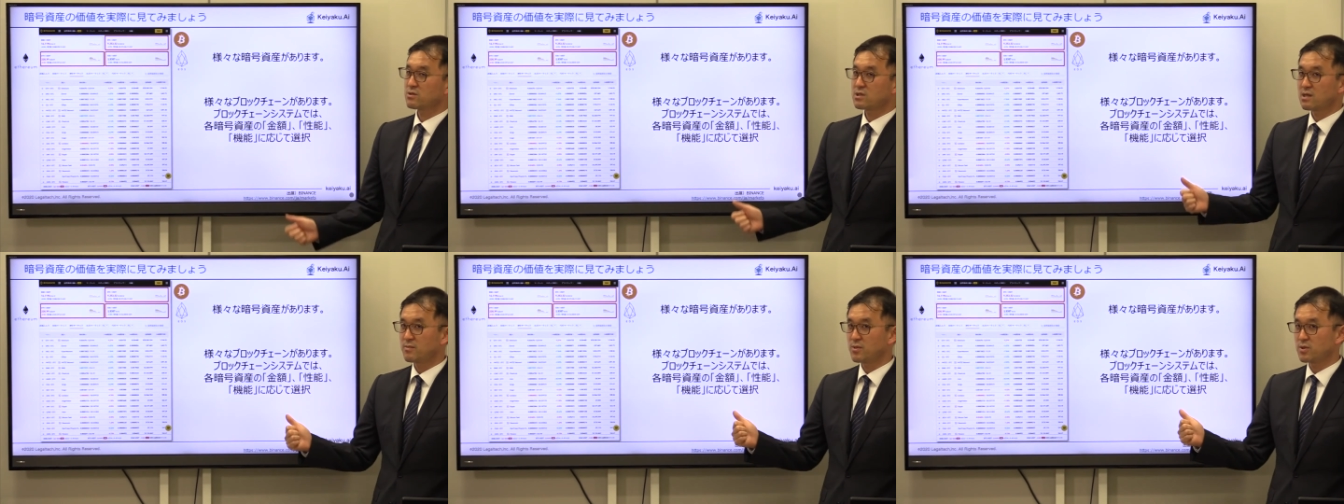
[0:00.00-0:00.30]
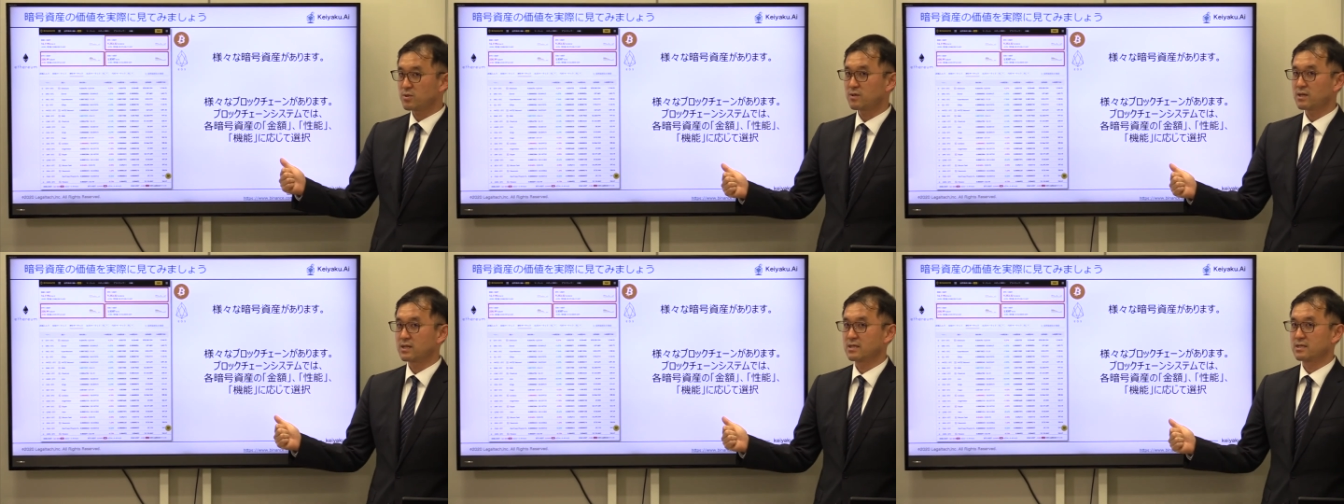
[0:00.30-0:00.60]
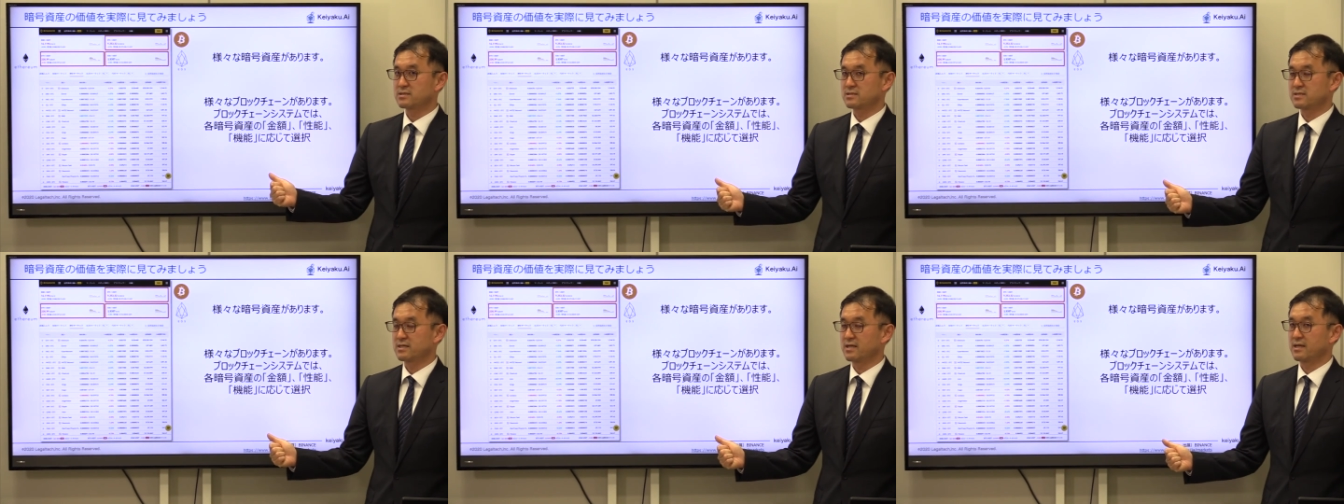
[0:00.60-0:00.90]
んなものが
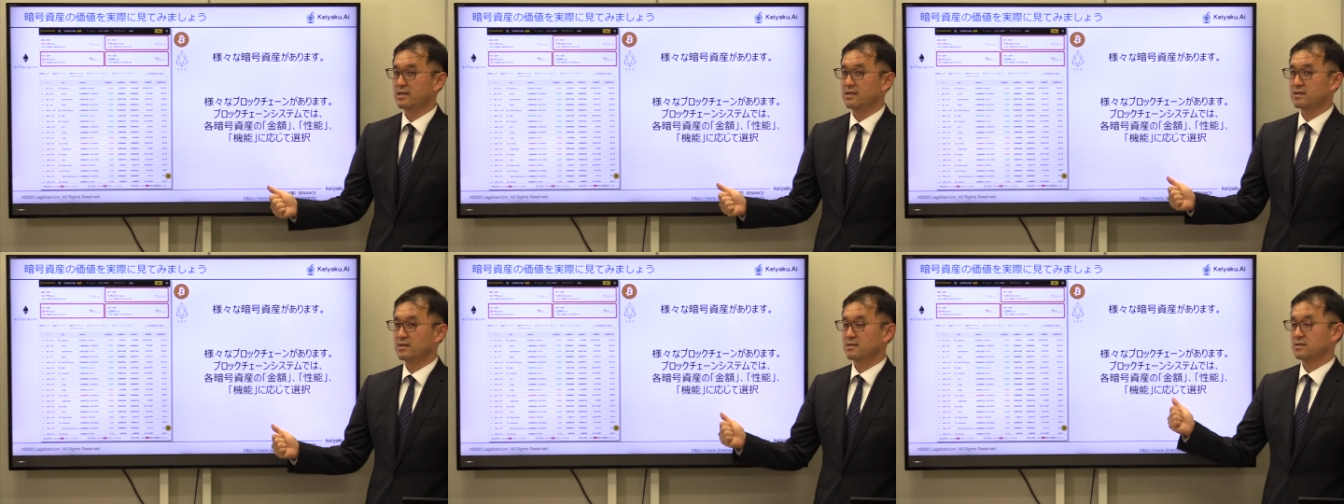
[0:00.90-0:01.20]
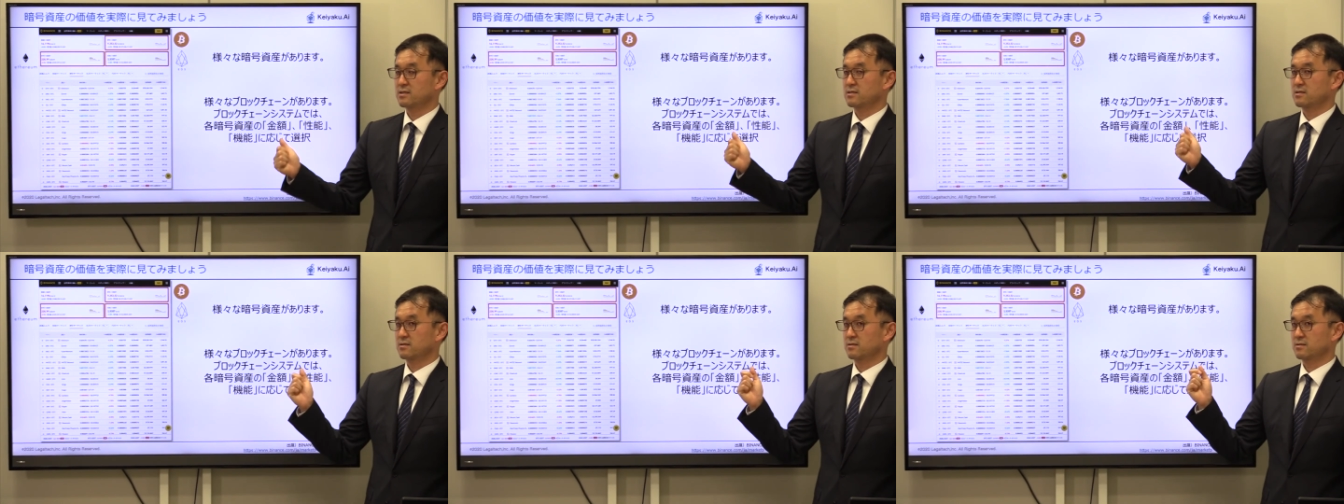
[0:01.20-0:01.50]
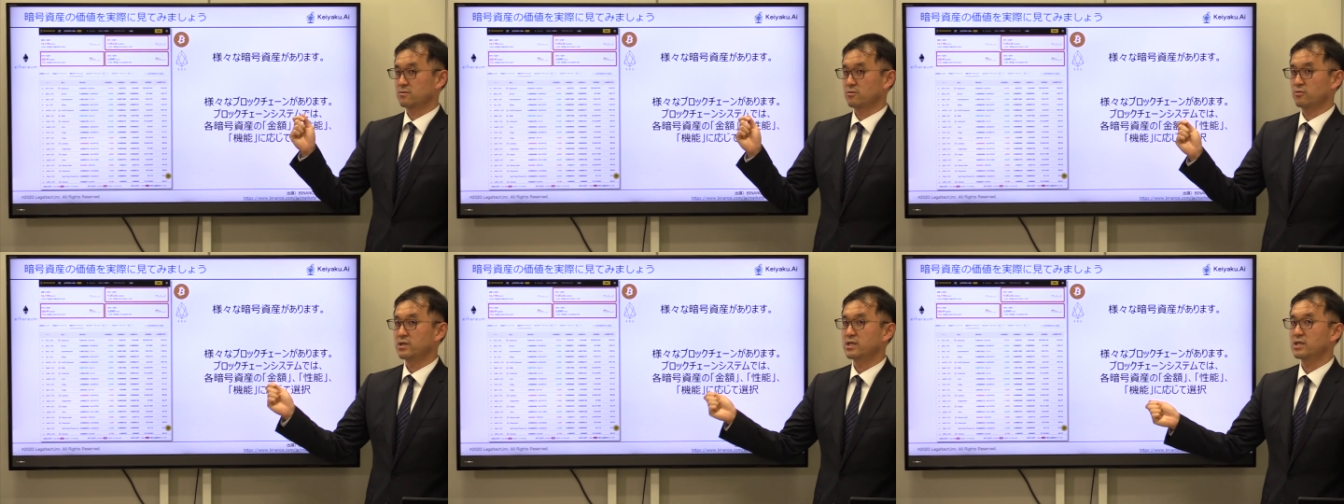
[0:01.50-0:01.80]
ですね、
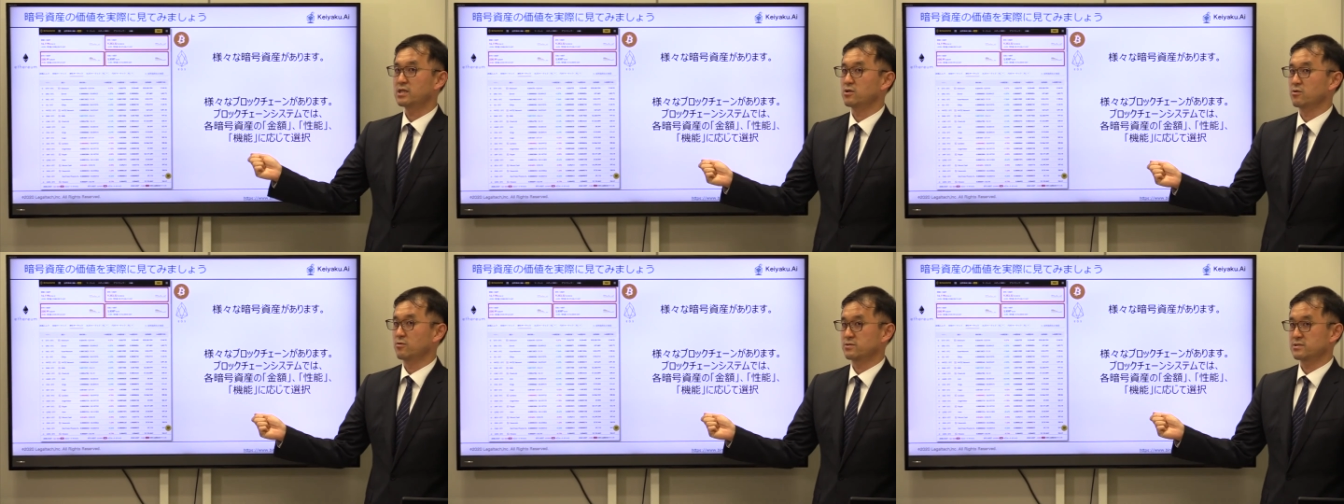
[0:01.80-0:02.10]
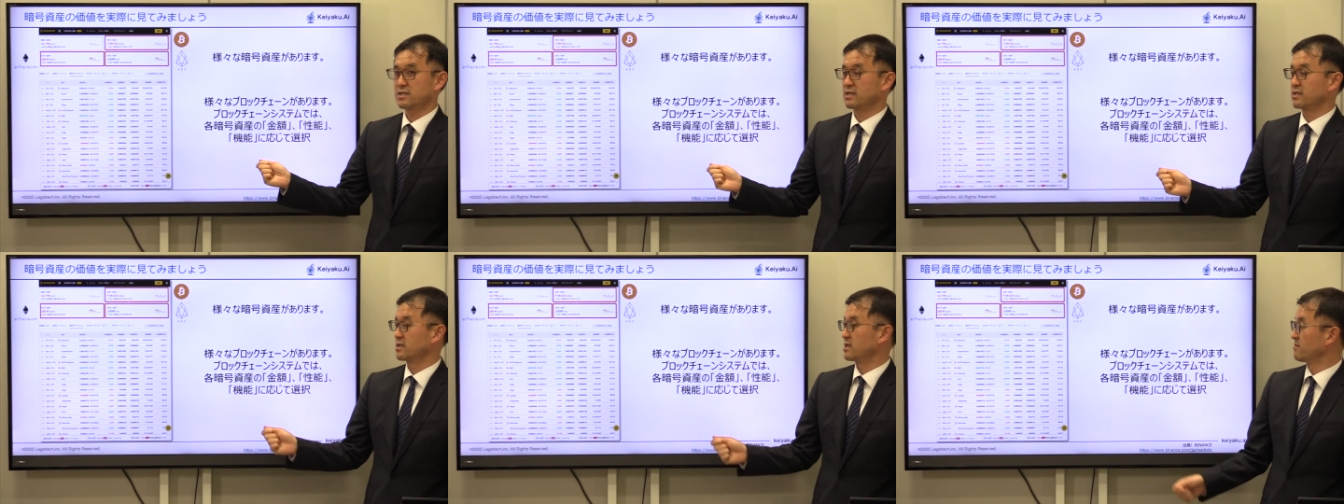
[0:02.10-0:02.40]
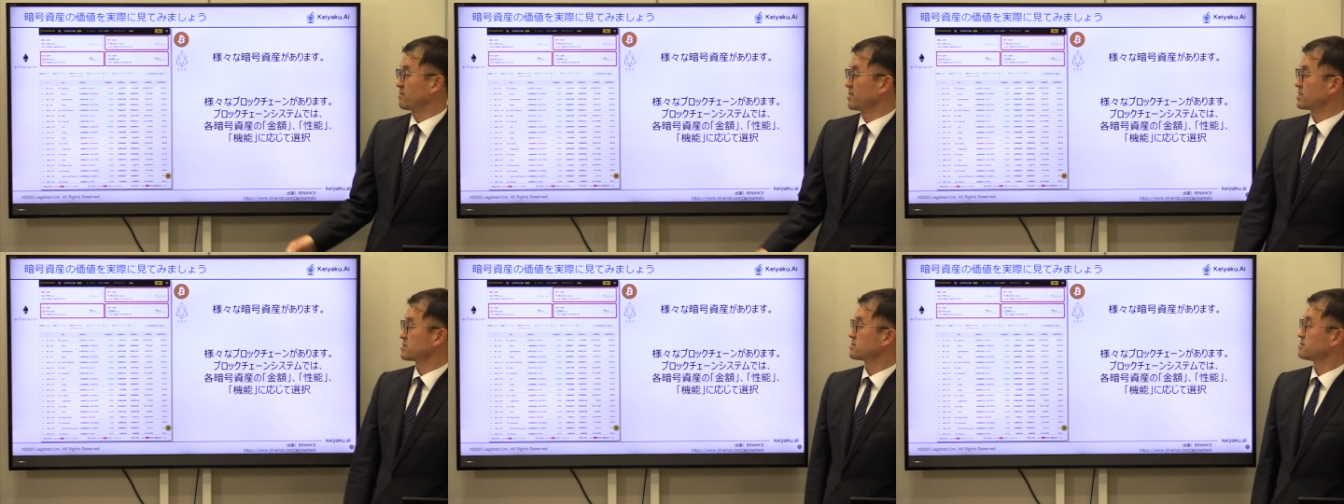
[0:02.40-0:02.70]
取引をされてい
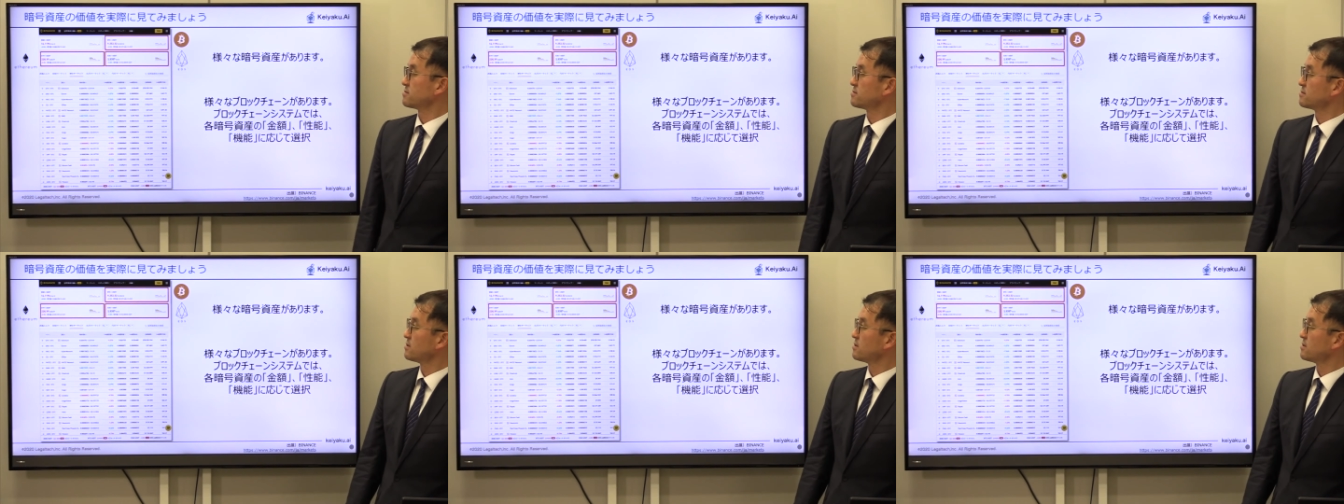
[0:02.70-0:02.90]
ます。